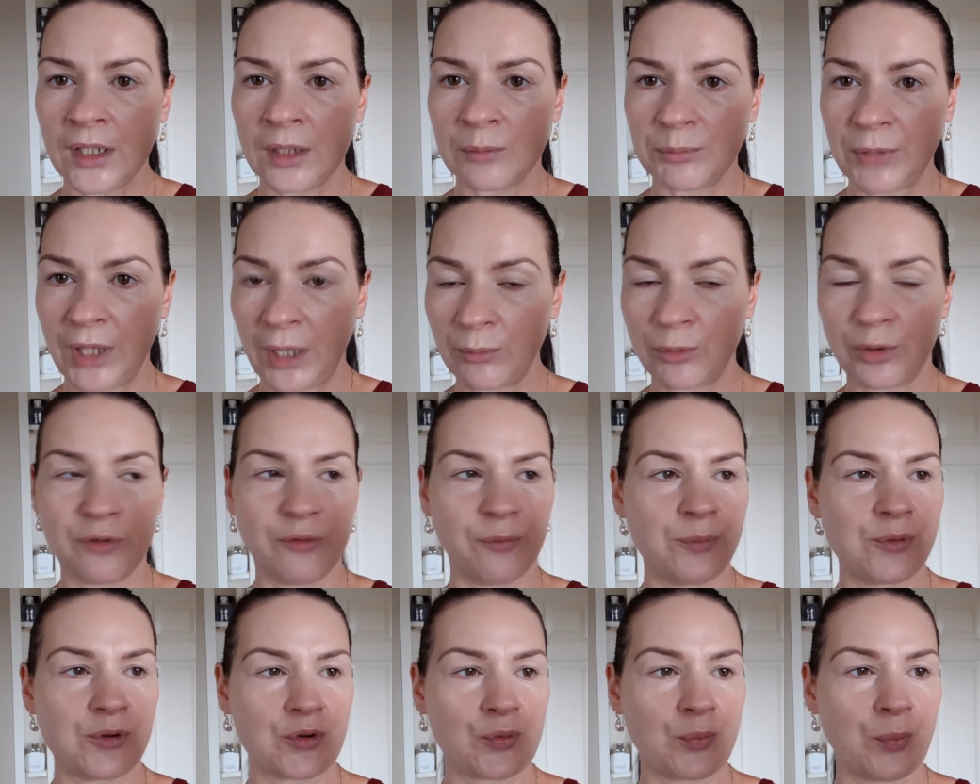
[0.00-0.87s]
Miałam go
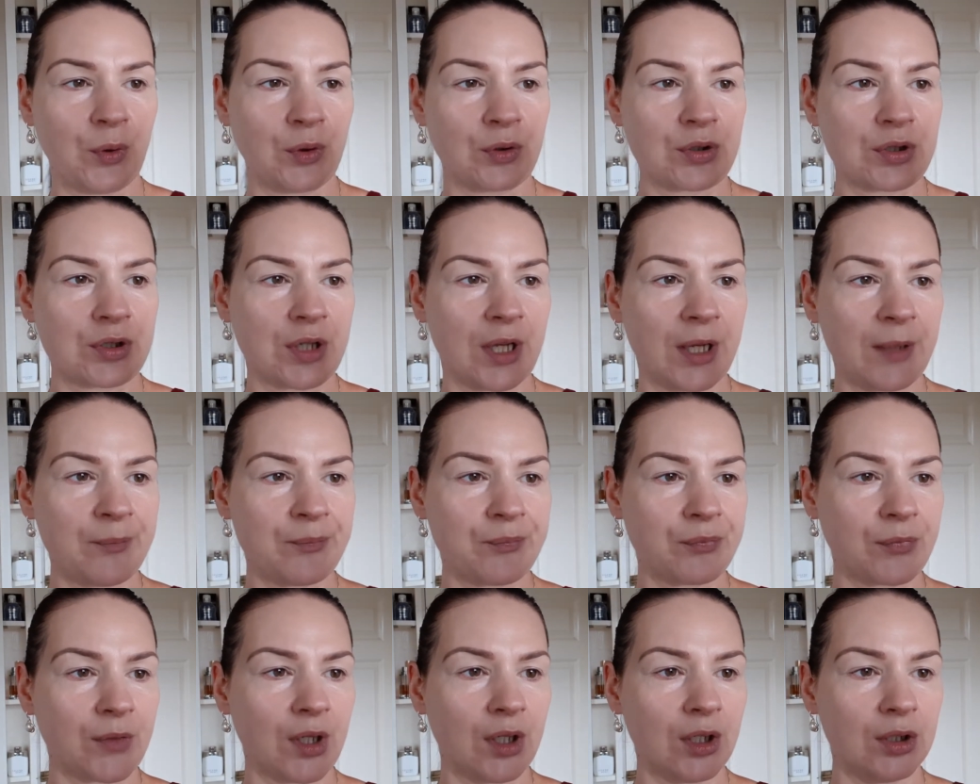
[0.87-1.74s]
w
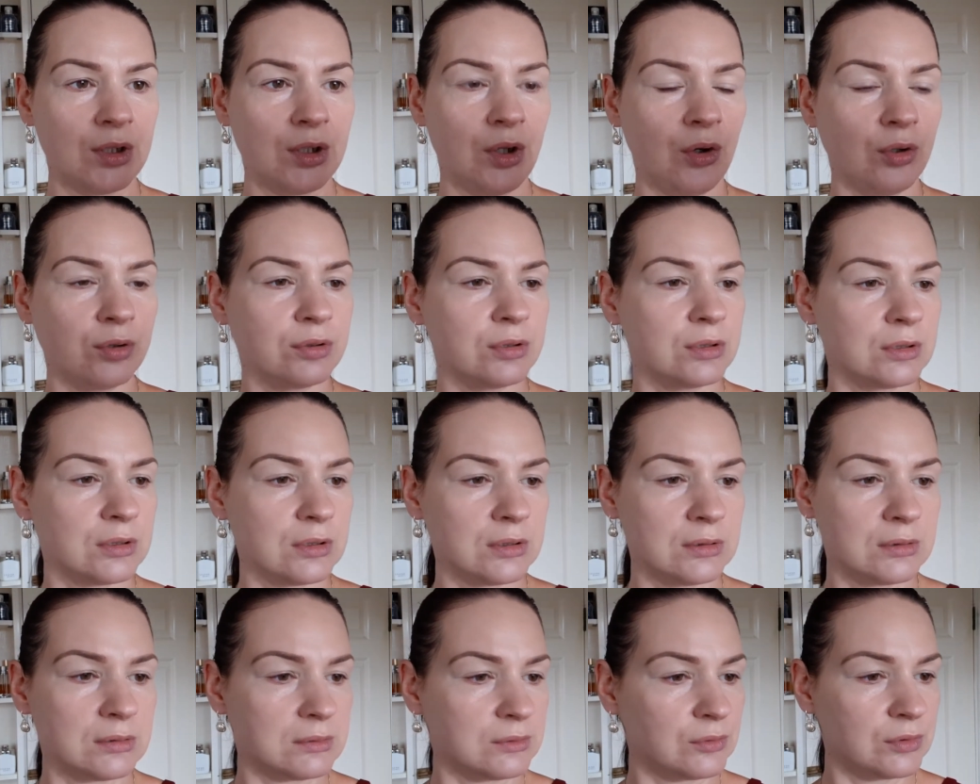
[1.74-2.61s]
Beachboxie i on,
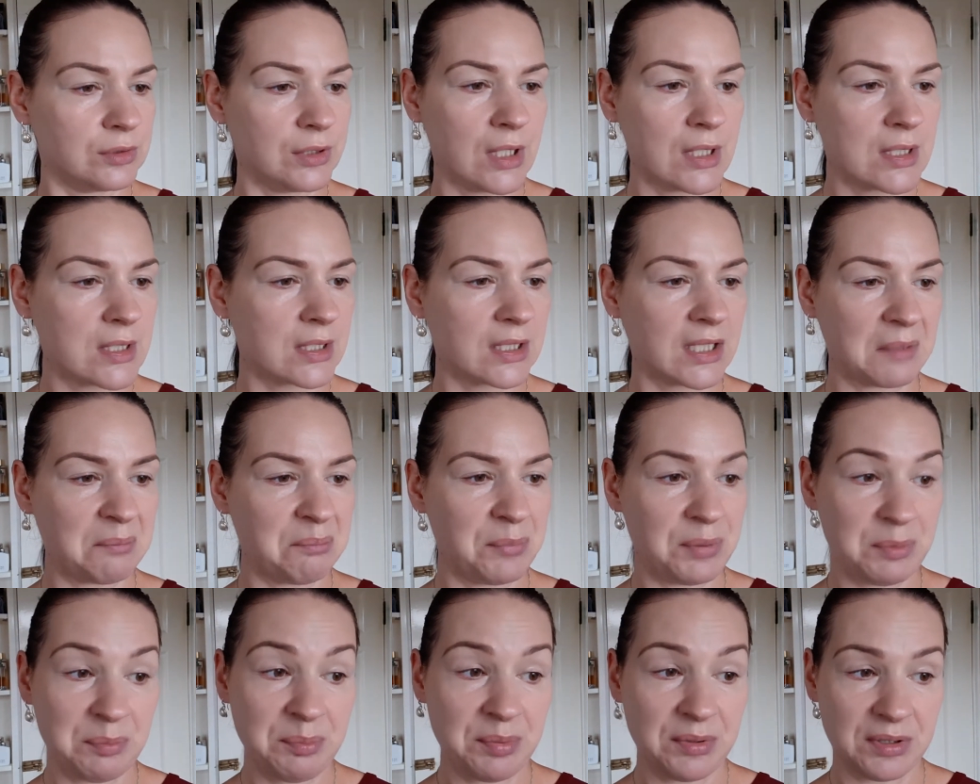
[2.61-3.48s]
y, to nie jest krem
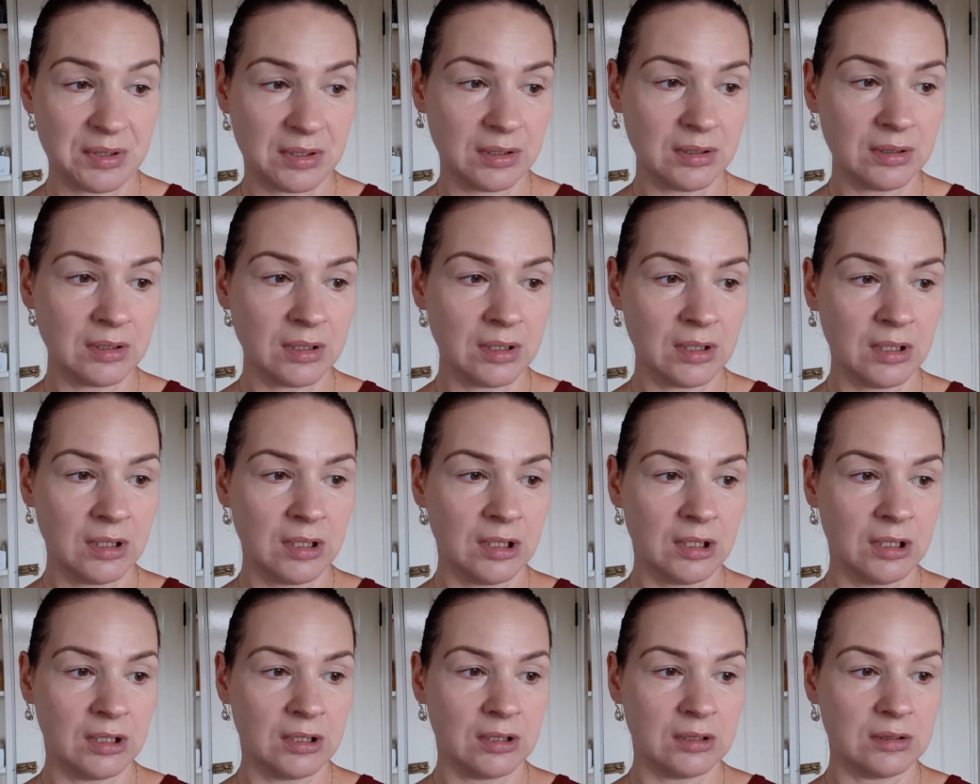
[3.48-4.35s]
BB,
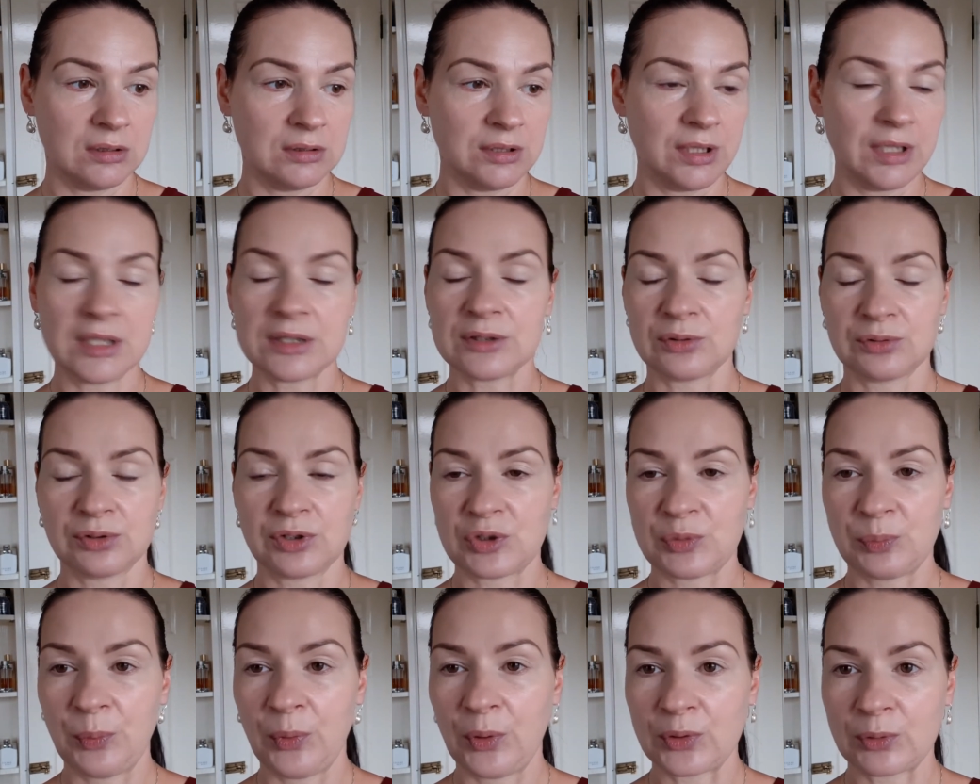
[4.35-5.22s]
nie jest to
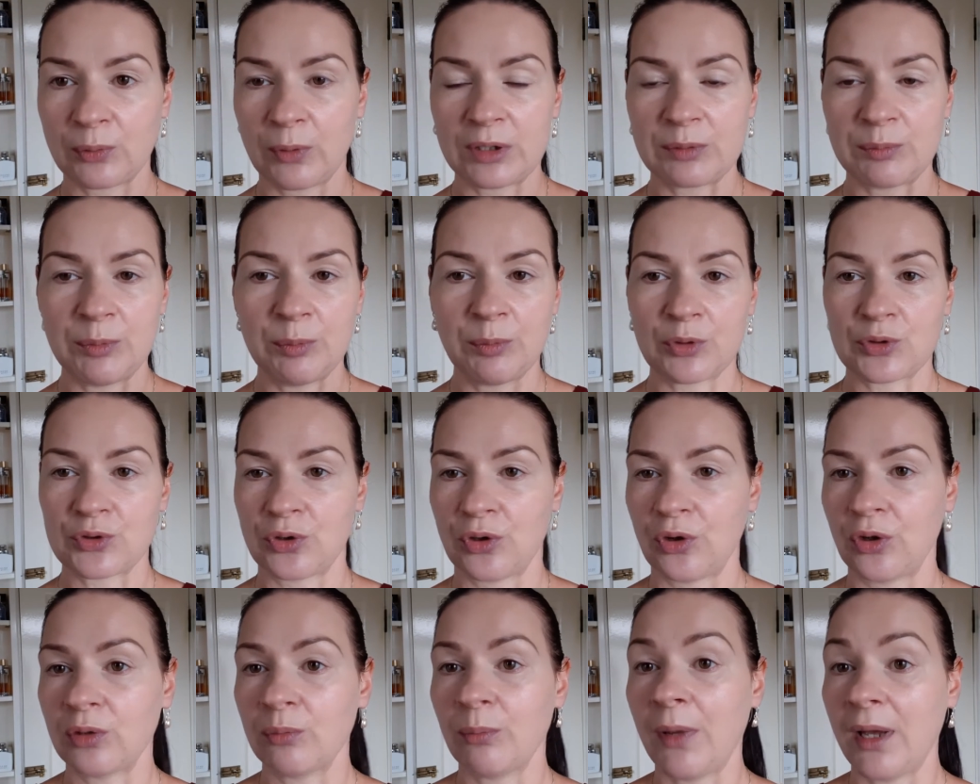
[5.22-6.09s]
też podkład, mimo że
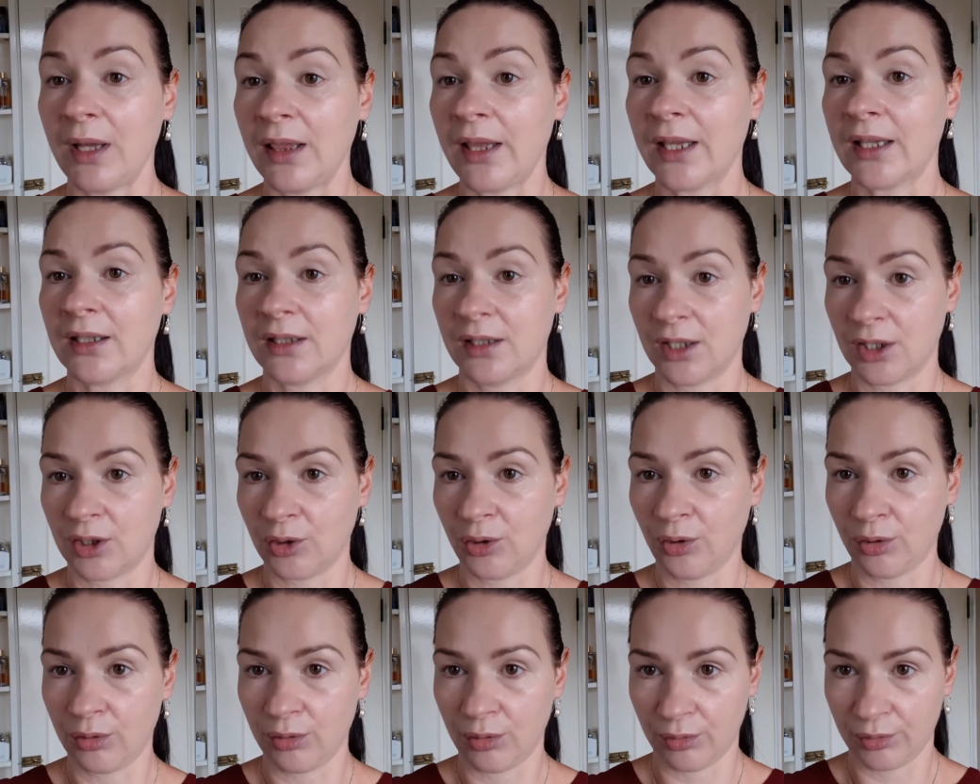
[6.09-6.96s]
on ma lekki
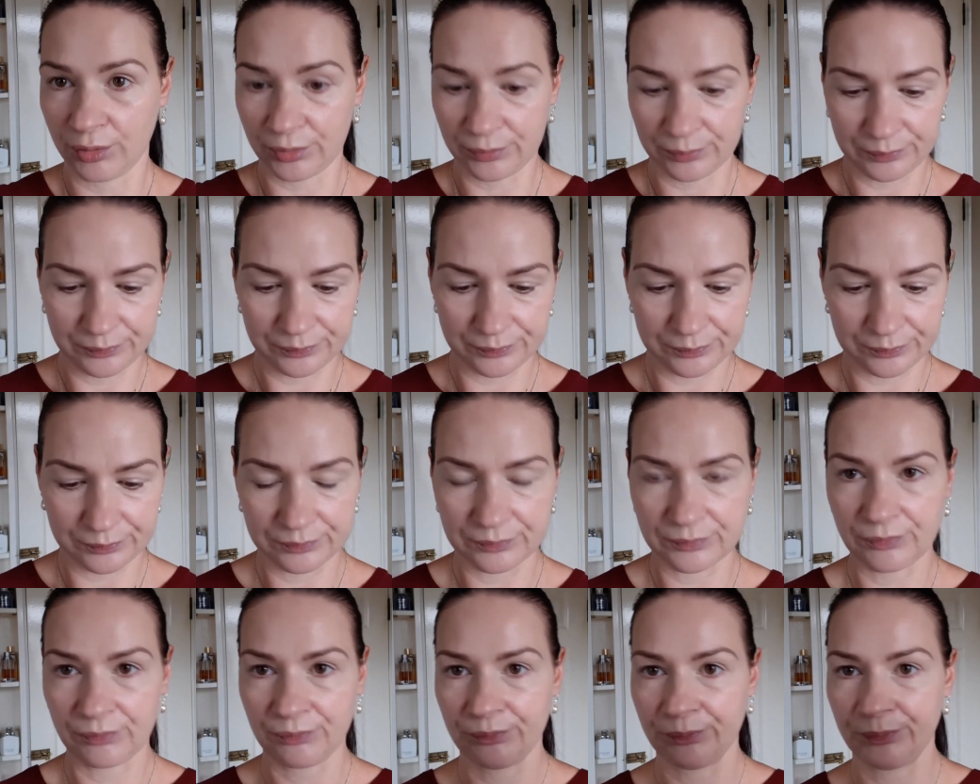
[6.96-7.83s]
kolor,
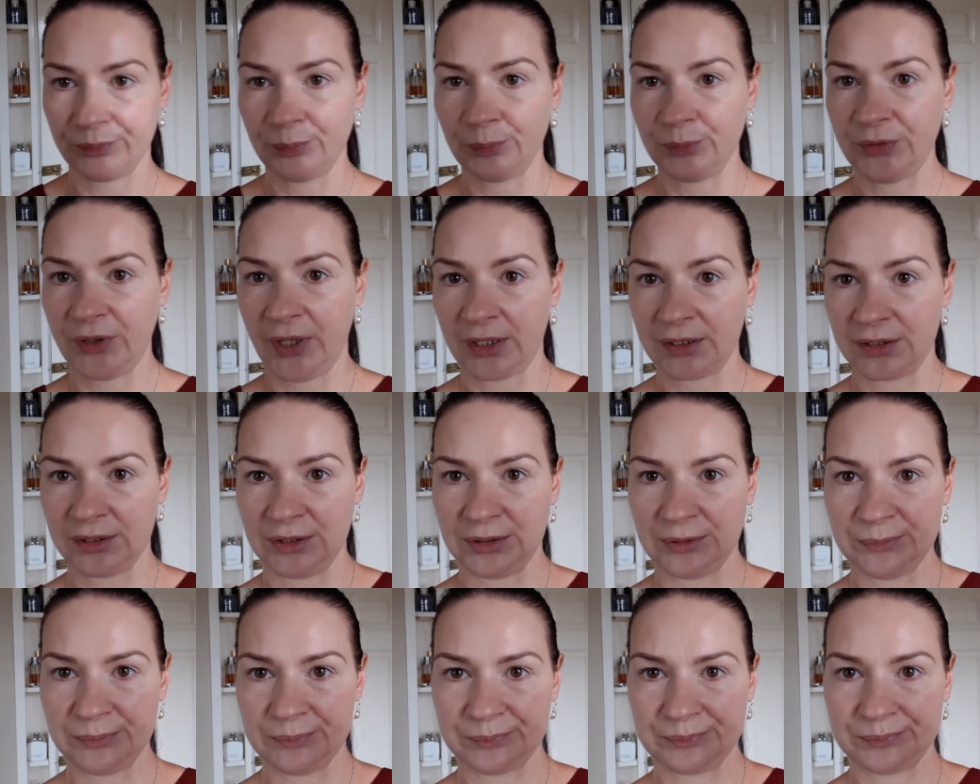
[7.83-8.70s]

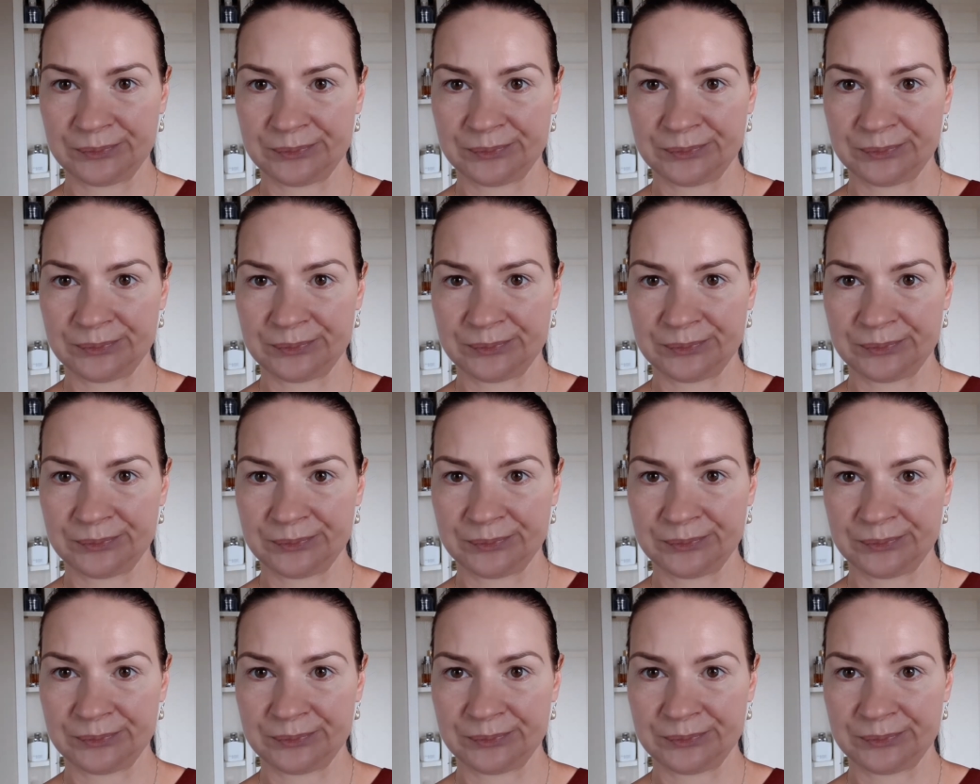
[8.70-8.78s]
taki,